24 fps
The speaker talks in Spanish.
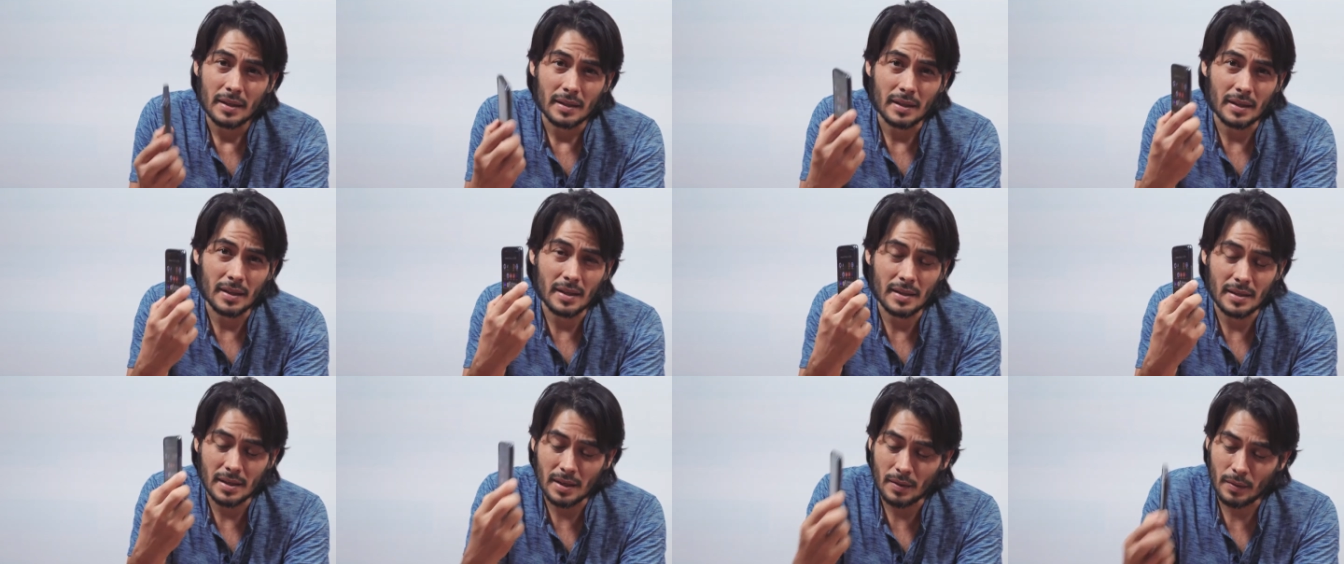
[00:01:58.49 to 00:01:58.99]

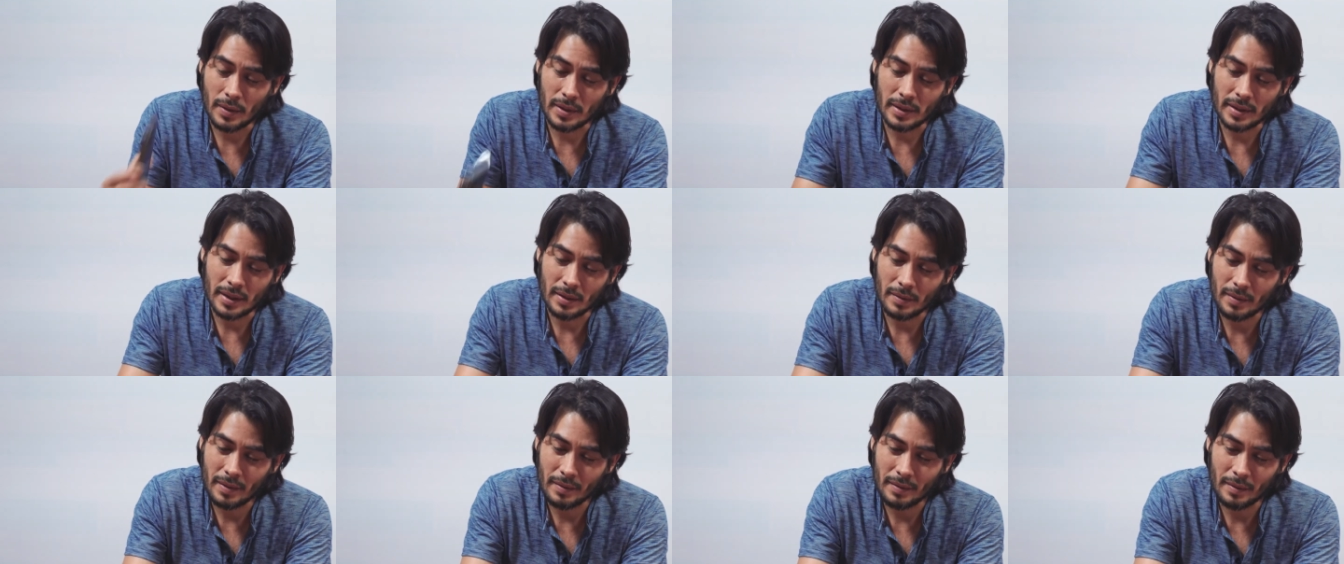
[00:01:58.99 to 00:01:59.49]
Tiene
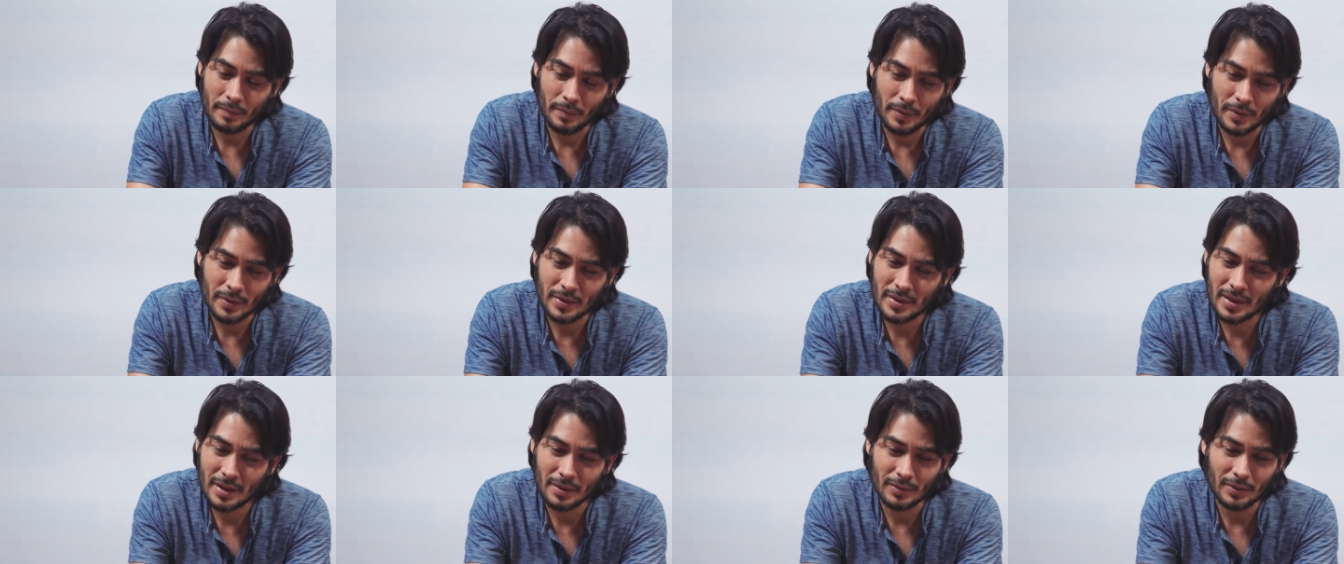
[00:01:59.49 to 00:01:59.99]

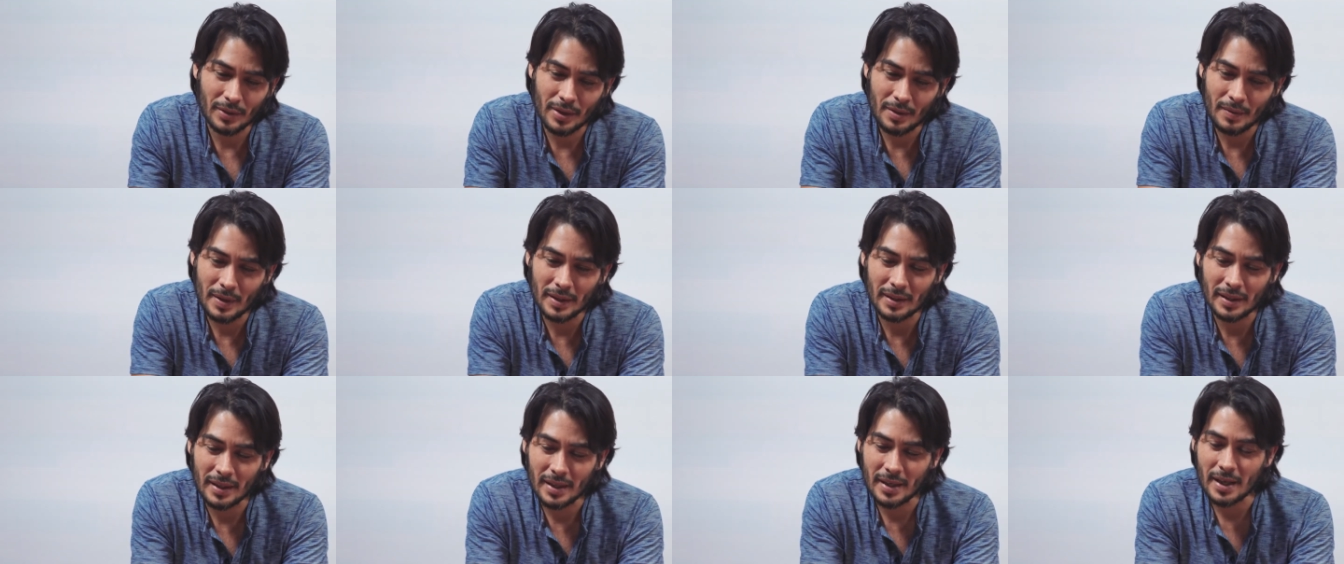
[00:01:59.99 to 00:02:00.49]
59% de
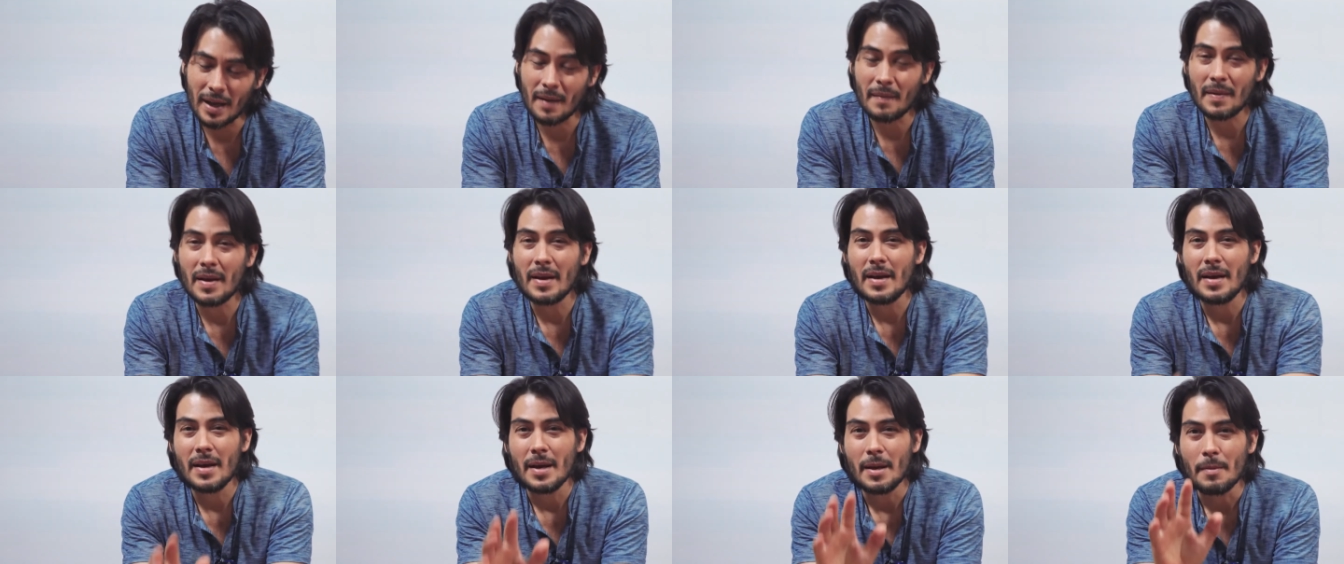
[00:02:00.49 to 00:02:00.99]
batería
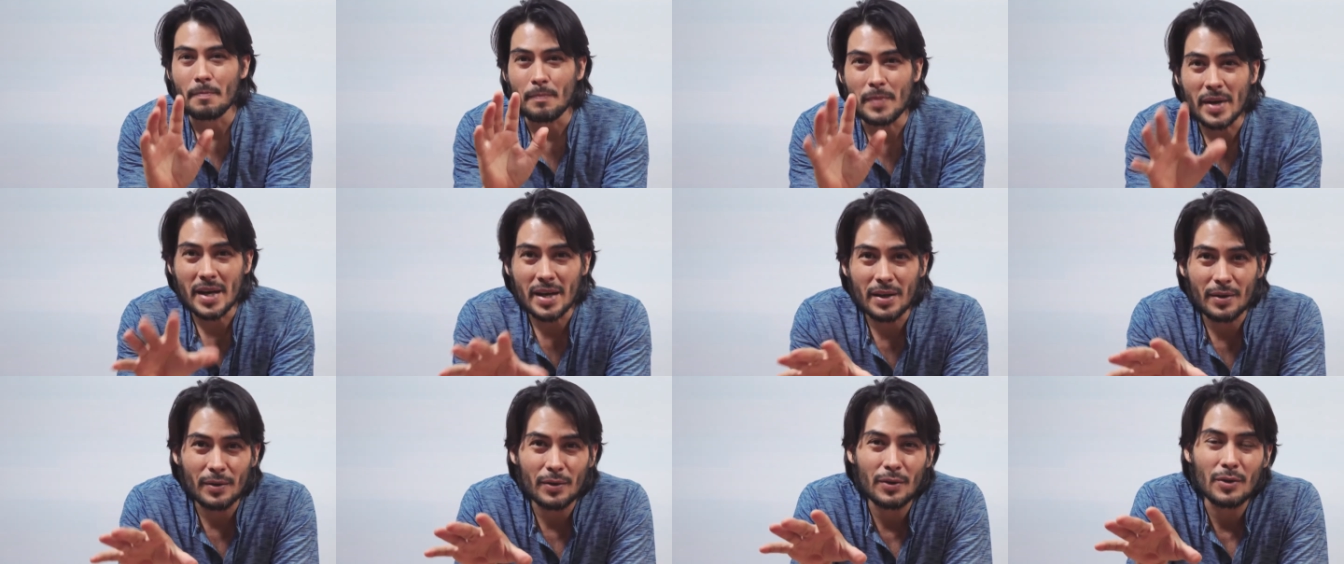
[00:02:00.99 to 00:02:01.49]

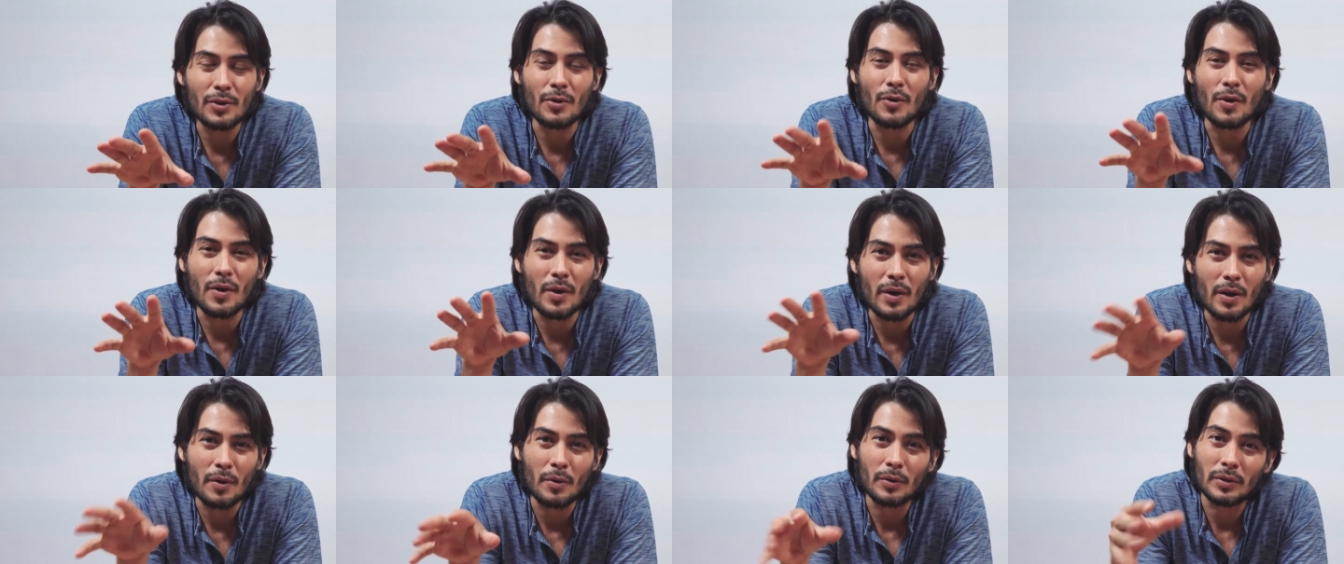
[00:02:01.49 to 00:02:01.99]
pero
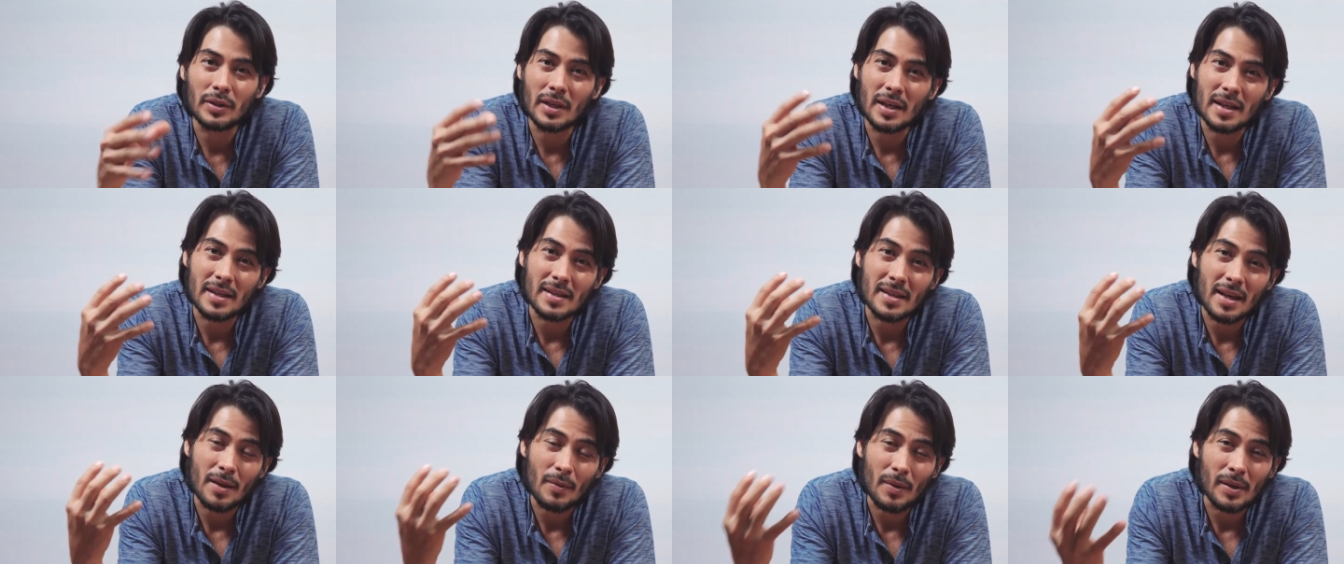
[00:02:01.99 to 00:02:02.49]
no lo he
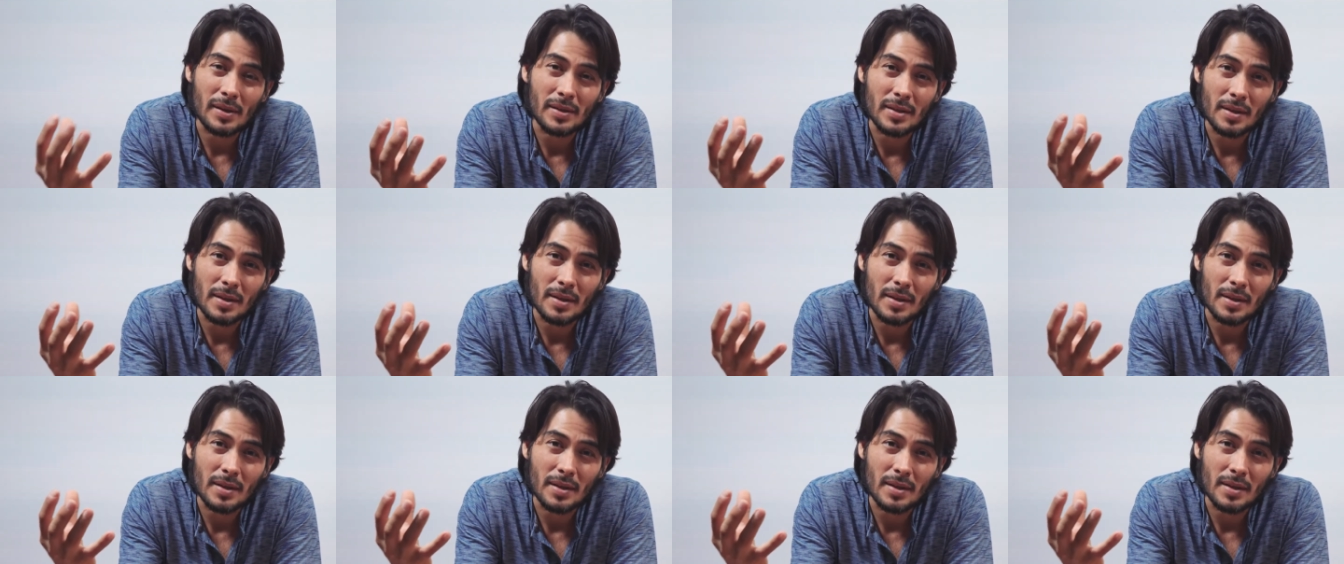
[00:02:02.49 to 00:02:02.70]
utilizado al